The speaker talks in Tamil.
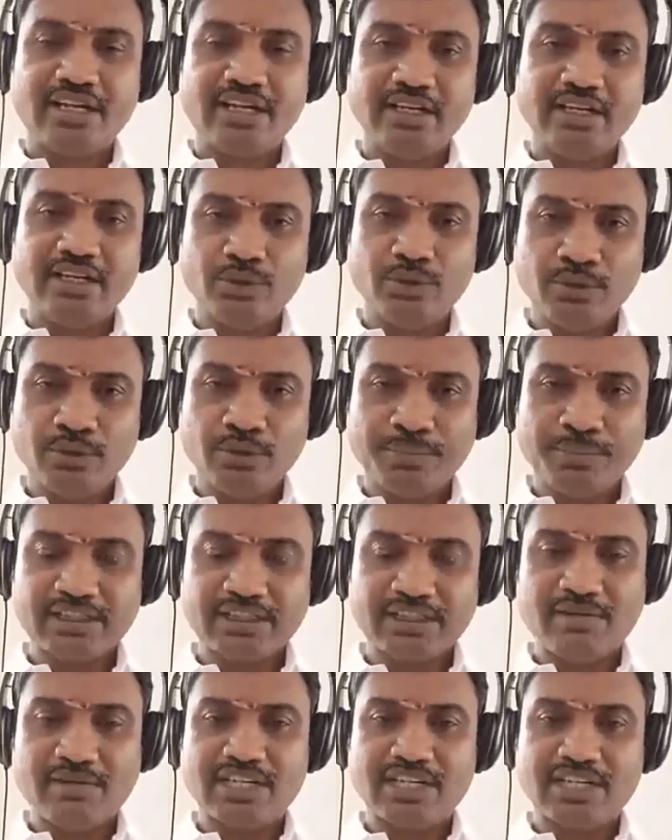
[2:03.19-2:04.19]
அதனால குரு
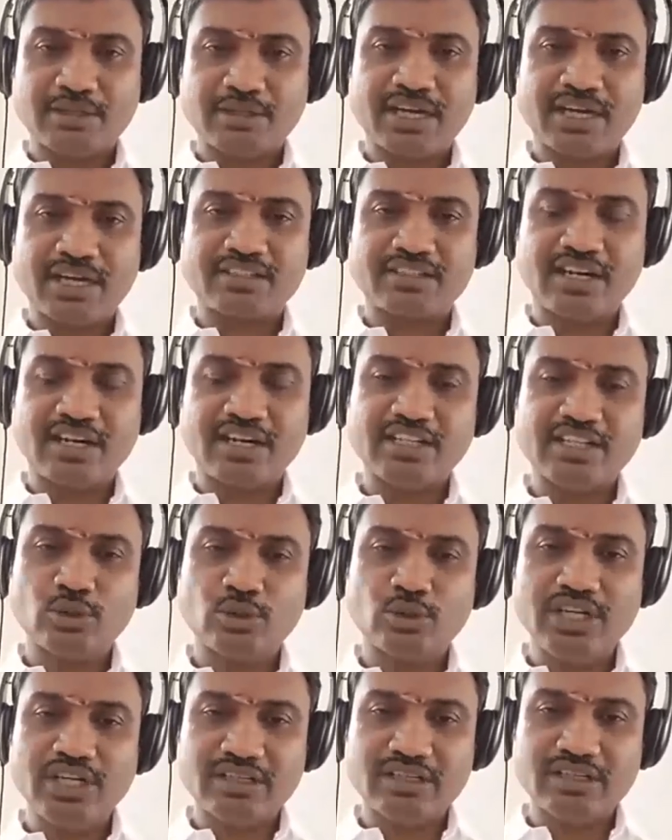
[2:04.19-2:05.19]
பத்தாம் இடத்தை பாக்குறதுனால
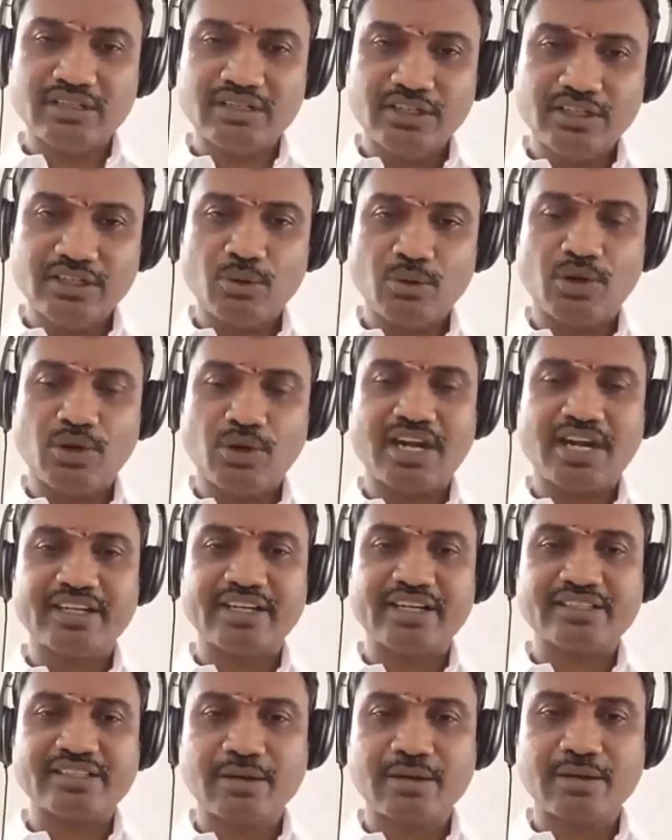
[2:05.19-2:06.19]
தொழில் இன்னும் ஒரு
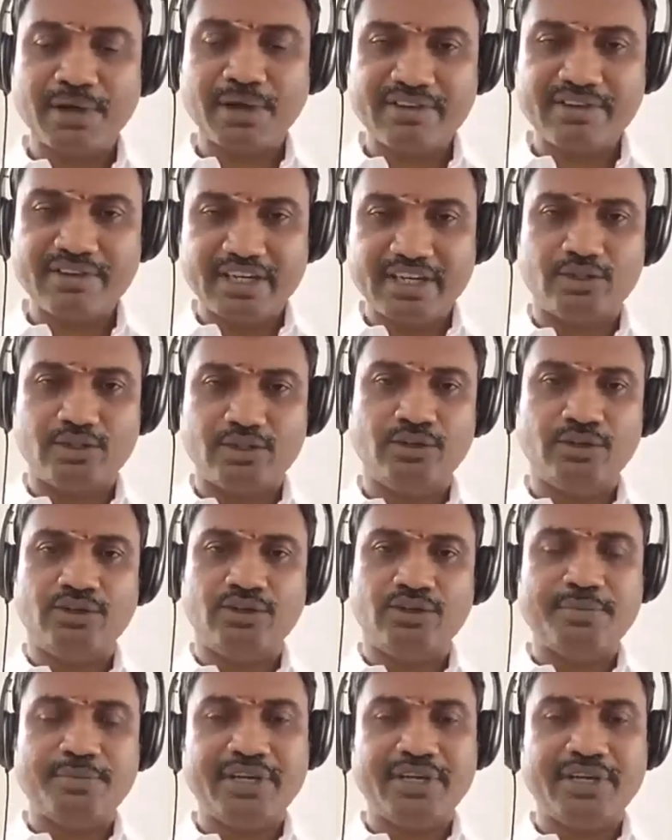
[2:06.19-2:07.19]
ஆண்டுக்கு சிறப்பாவே இருக்கும்
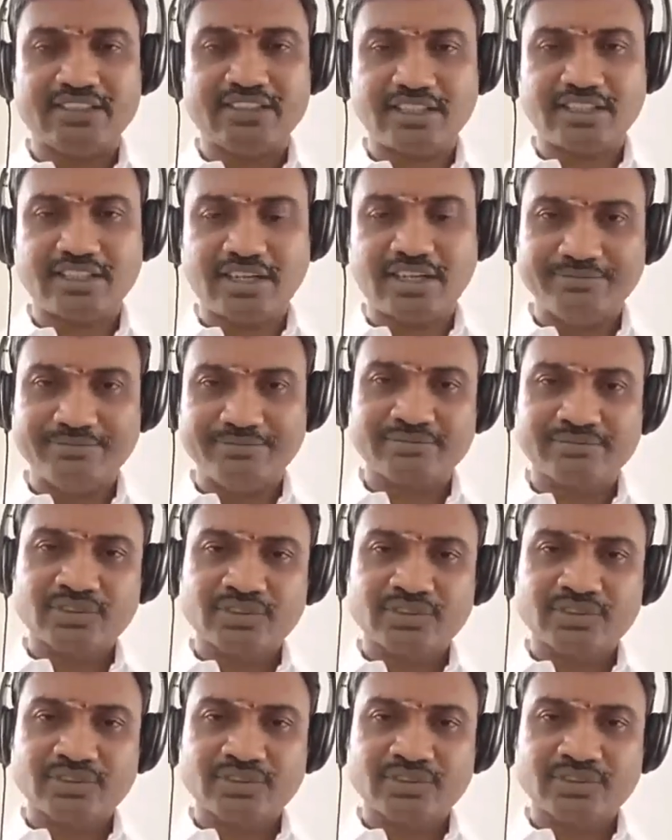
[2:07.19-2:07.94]
அப்படின்னு எடுத்துக்கலாம்